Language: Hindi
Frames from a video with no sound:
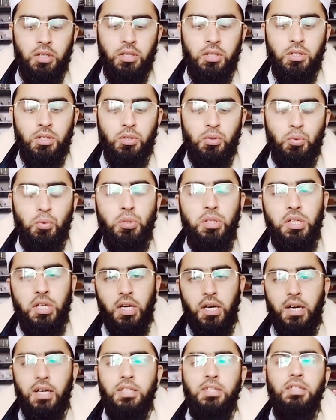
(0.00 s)
तो उनकी
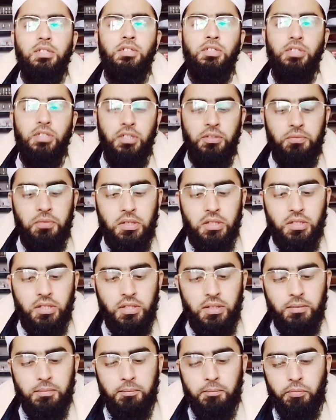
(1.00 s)
आदत शरीफा
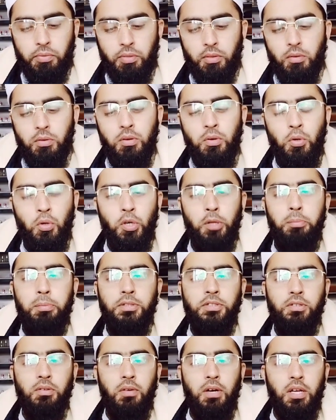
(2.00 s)
थी घोड़े पे
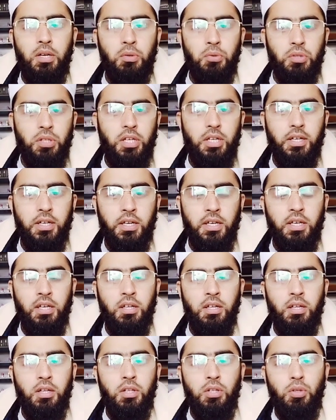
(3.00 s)
सवार होने लगे
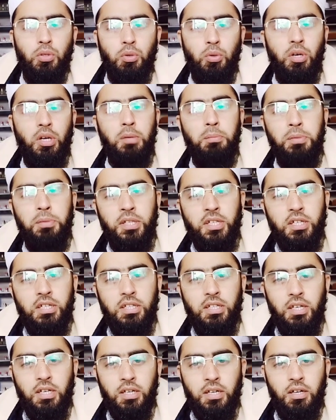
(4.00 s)
तो घोड़ा
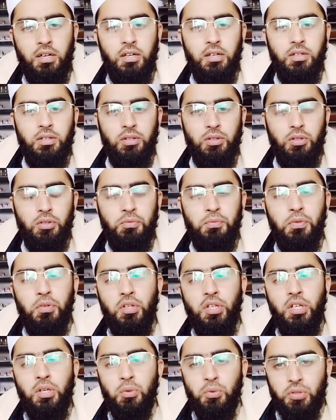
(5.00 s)
बिदकने लगा तो
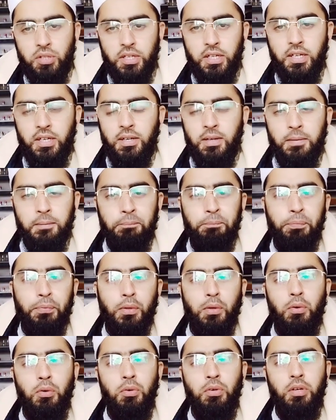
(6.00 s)
फौरी उतरे
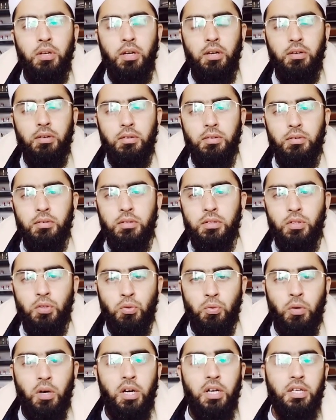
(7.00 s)
और
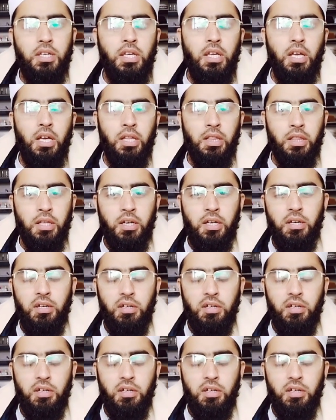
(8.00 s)
दुआ की अल्लाह